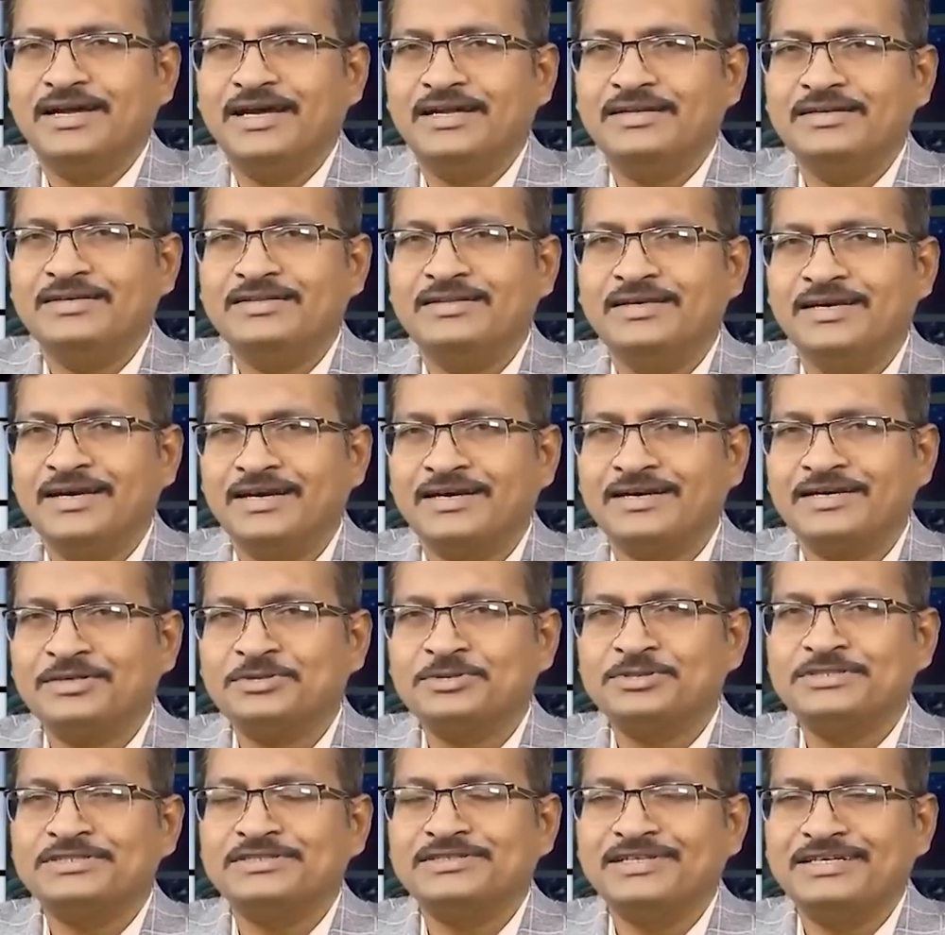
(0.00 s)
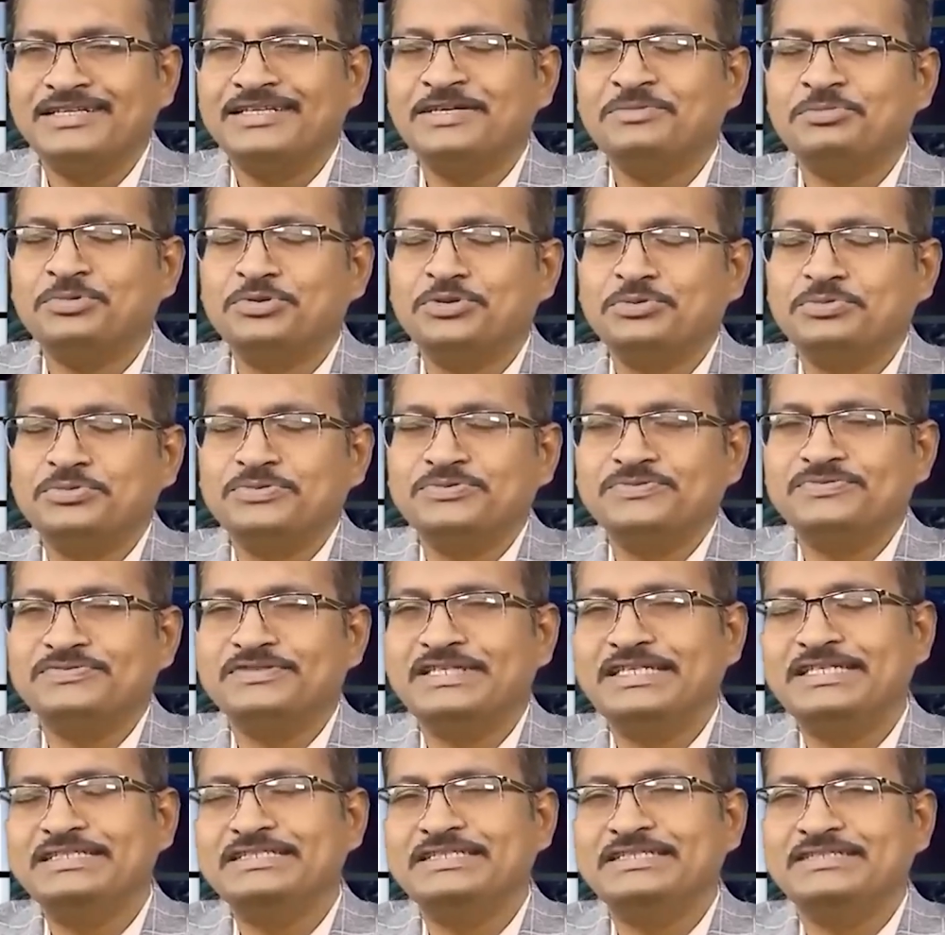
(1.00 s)
అనేదే అక్కడ క్వశ్చన్ అదే పొదుపు
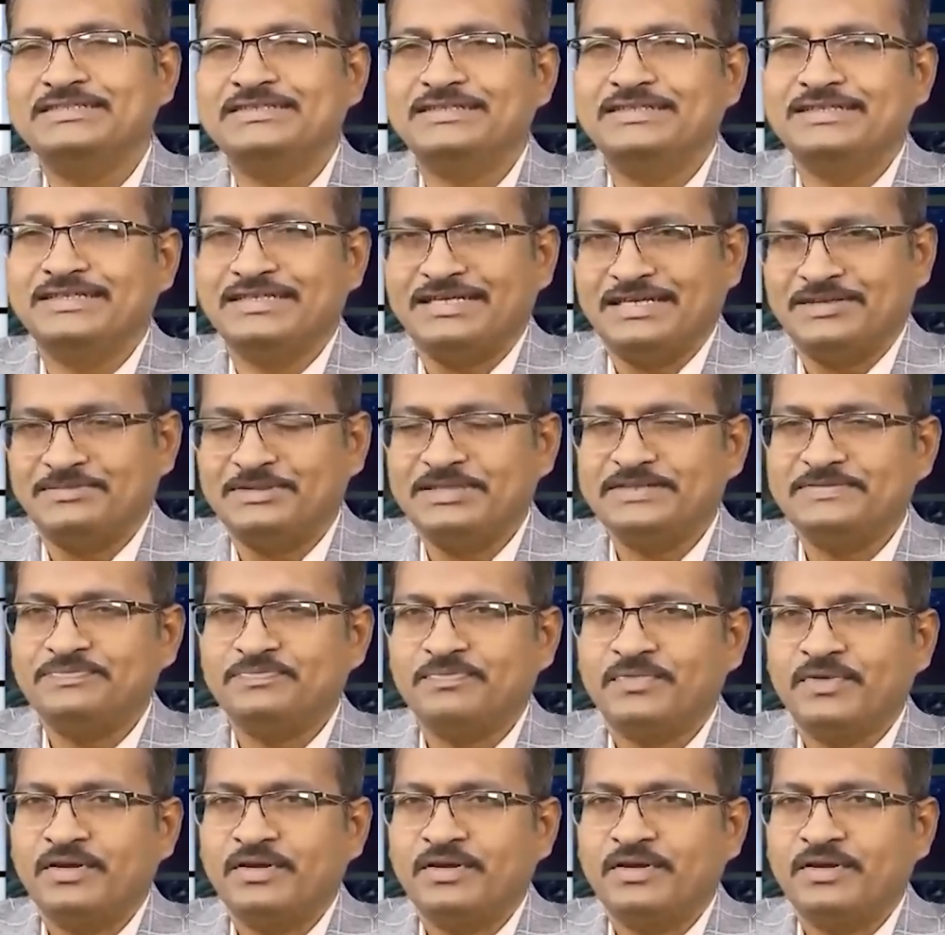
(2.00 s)
ఏం చేసేదంటే ఆమె